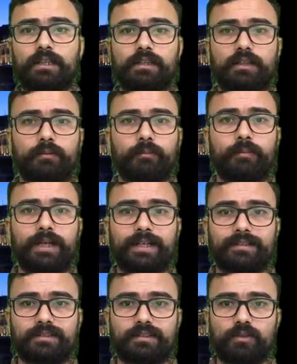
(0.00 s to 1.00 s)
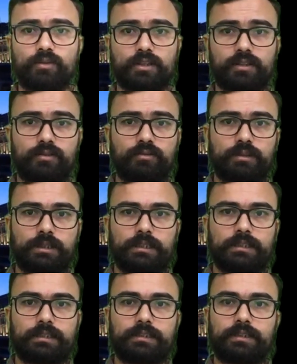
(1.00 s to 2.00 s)
ये मैं कैसे चालू करता
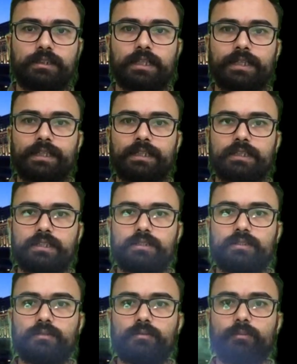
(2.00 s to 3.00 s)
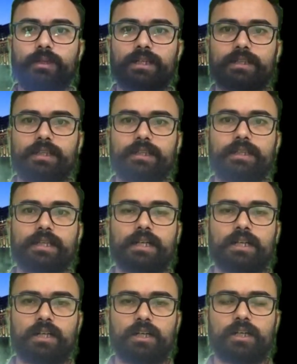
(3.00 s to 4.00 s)
हूँ ये सीधा ही मैंने दे दिया
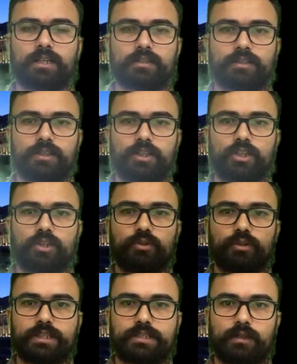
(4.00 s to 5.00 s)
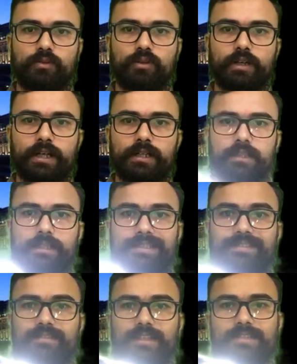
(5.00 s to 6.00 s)
अर्थ तो ये चालू हो गया
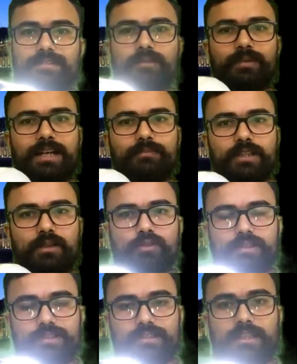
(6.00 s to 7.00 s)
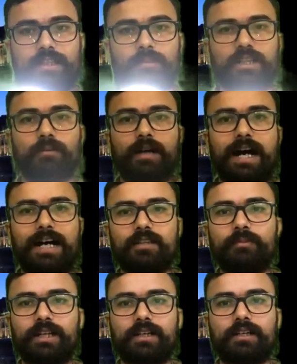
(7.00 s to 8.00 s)
इस तरह से भी आप चालू कर सकते हैं मतलब
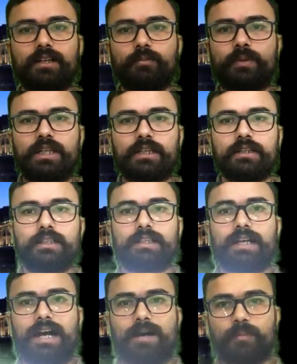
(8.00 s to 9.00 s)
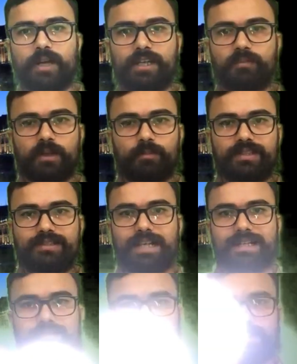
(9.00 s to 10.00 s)
हाथ में रखकर भी आप कहीं पर भी
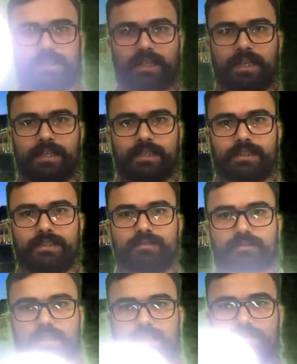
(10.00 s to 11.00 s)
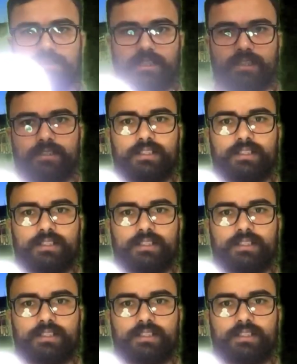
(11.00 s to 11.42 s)
जा सकते हैं इस तरह से